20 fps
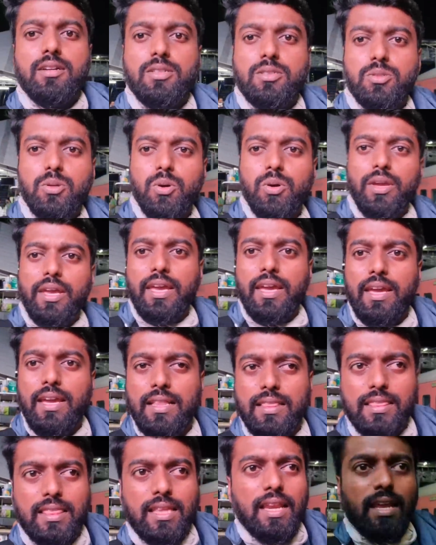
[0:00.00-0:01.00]
ஸோ ஏ
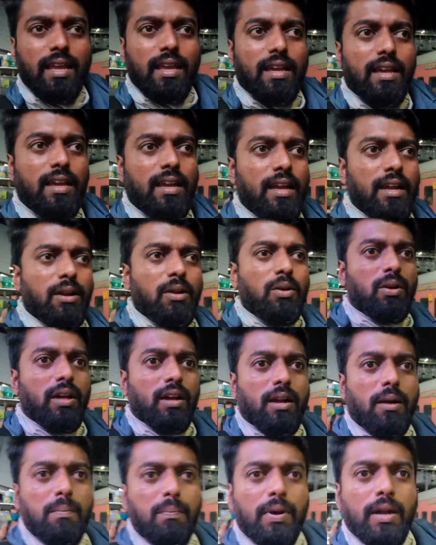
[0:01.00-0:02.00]
த்ரீ எங்களோட
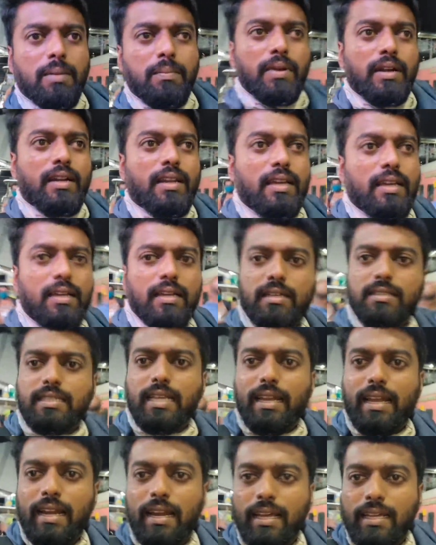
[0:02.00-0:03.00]
கம்பார்ட்மெண்ட்டு
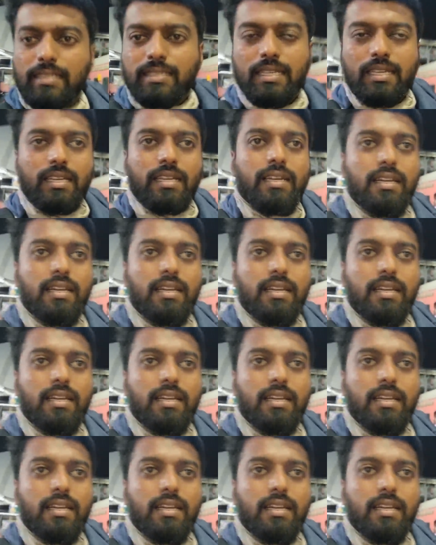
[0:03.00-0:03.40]
செகண்ட் ஏசி